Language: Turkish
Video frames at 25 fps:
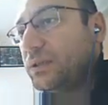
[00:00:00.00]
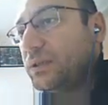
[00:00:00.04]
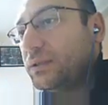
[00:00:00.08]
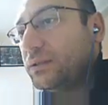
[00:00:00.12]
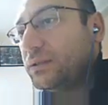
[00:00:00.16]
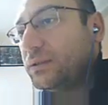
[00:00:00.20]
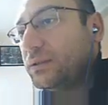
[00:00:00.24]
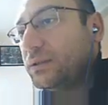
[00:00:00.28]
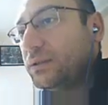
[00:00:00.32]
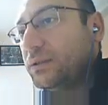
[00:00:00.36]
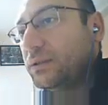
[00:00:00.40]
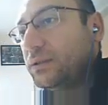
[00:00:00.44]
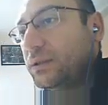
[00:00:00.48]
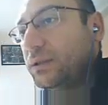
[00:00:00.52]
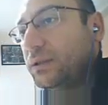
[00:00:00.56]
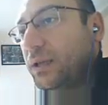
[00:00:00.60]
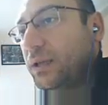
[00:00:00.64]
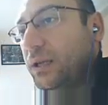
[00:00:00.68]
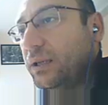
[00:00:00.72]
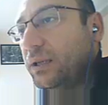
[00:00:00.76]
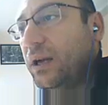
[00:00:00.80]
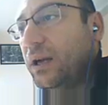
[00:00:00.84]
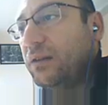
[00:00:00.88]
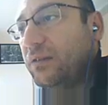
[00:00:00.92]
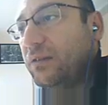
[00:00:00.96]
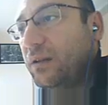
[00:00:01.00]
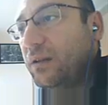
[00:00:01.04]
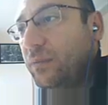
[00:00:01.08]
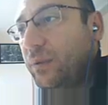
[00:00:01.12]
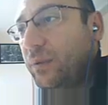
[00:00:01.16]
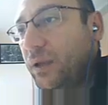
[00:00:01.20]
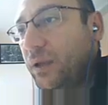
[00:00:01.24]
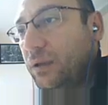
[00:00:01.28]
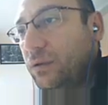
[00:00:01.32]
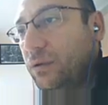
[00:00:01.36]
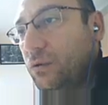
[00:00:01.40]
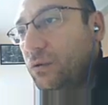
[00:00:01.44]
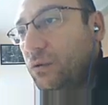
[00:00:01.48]
Yani A ve B
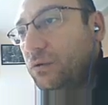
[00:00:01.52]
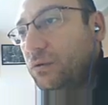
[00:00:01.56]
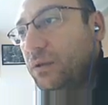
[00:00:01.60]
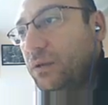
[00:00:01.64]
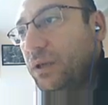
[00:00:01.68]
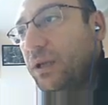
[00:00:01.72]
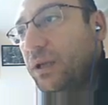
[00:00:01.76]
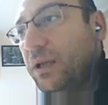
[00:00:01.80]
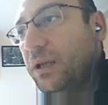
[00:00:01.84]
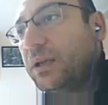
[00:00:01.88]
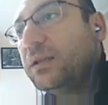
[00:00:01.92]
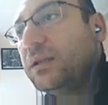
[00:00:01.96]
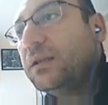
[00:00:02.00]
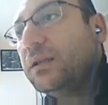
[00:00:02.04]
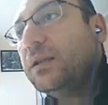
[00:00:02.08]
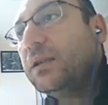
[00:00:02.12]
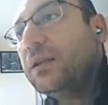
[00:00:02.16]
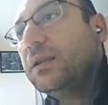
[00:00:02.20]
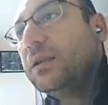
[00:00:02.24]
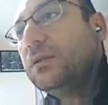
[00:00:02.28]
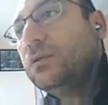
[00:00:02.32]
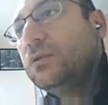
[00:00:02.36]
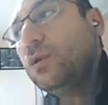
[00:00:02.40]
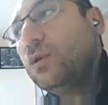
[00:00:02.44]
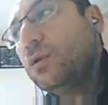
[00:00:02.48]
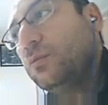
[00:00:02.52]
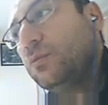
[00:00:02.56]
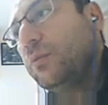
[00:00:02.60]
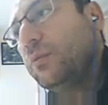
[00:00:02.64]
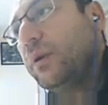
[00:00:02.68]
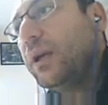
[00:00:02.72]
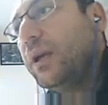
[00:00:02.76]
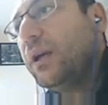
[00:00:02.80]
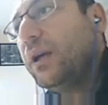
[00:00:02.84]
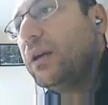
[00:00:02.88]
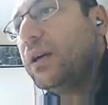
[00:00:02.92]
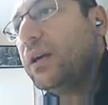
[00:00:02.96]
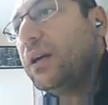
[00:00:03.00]
noktaları dönmeye
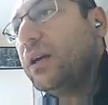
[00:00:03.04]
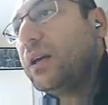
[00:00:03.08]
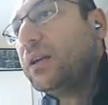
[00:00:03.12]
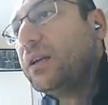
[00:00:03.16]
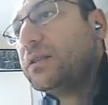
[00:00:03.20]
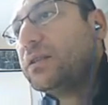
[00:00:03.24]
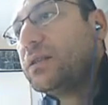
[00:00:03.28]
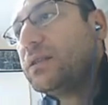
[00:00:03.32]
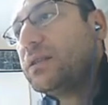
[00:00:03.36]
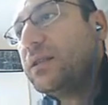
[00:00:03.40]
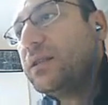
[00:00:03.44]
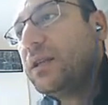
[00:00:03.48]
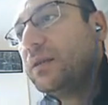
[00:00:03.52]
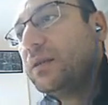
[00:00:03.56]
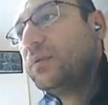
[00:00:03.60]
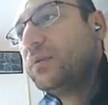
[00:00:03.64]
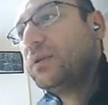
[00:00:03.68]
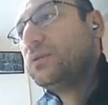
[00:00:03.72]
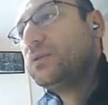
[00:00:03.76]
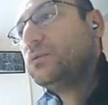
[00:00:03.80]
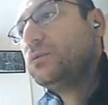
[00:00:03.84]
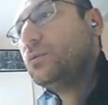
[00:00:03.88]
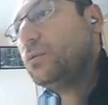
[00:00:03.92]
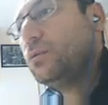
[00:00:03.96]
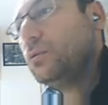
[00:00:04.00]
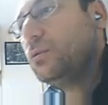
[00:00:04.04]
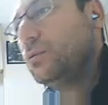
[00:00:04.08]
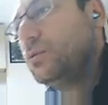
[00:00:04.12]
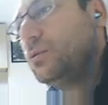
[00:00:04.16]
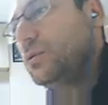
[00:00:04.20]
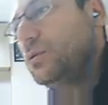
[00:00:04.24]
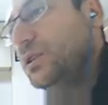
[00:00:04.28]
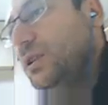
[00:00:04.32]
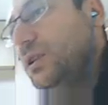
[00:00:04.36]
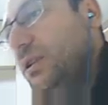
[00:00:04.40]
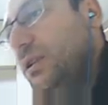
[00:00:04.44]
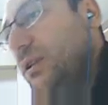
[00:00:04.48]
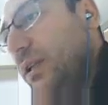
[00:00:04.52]
karşı serbest olduğu için
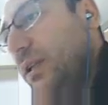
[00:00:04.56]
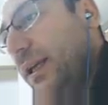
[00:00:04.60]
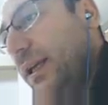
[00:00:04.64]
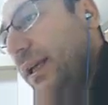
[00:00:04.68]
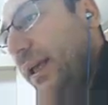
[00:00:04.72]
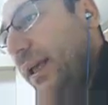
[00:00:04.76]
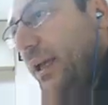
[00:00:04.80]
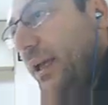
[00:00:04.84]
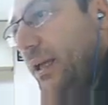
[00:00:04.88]
eğilme